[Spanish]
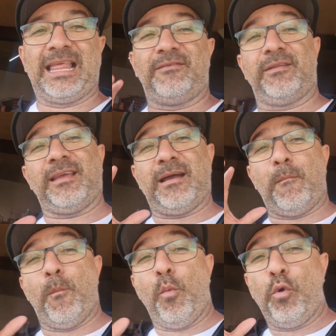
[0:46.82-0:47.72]
La verdad,
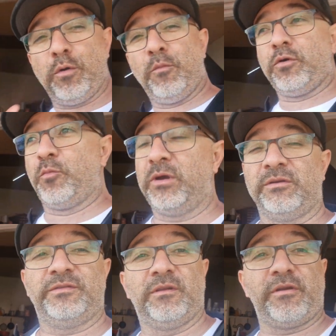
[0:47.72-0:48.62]
muy, muy bueno,
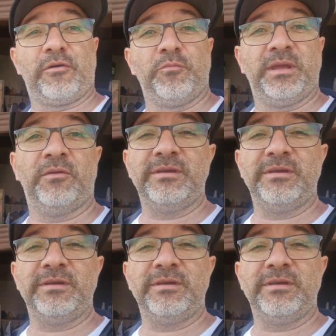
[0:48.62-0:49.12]
se lo recomiendo.